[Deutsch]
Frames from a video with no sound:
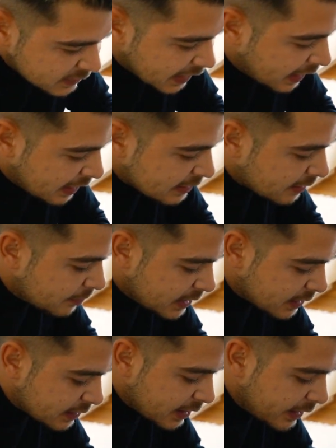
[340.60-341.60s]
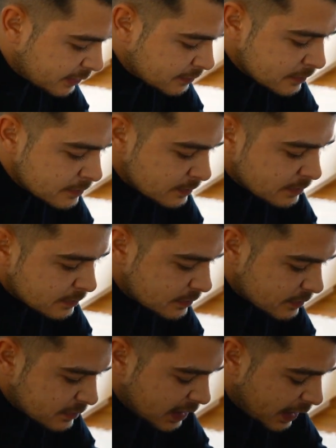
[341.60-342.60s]
Der hat aber irgendeinen
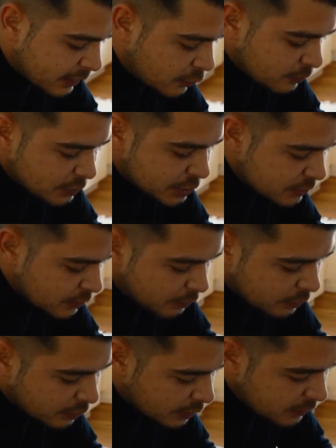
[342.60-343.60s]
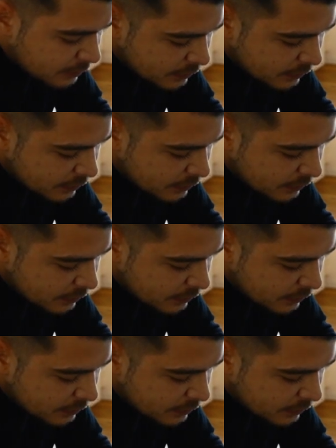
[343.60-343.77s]
einen komischen Geruch.